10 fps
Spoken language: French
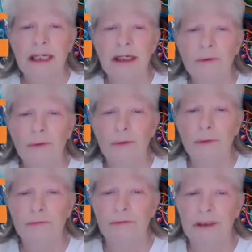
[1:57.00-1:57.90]
n'est que le
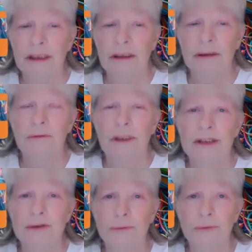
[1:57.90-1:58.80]
reflet de
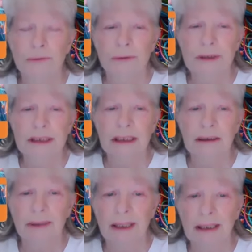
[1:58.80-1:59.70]
la structure
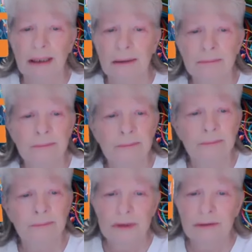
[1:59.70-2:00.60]
cérébrale
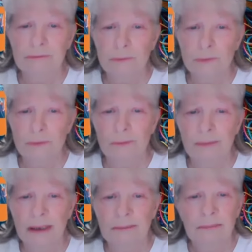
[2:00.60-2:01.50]
du cerveau
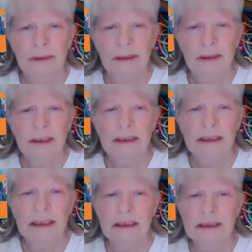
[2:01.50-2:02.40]
humain
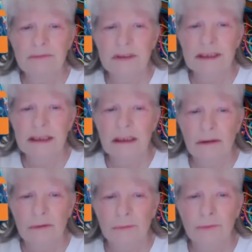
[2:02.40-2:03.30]
qui est
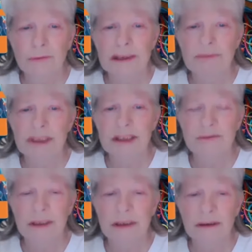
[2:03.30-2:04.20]
divisé en deux
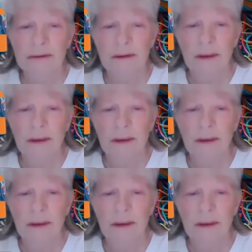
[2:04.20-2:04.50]
hémisphères.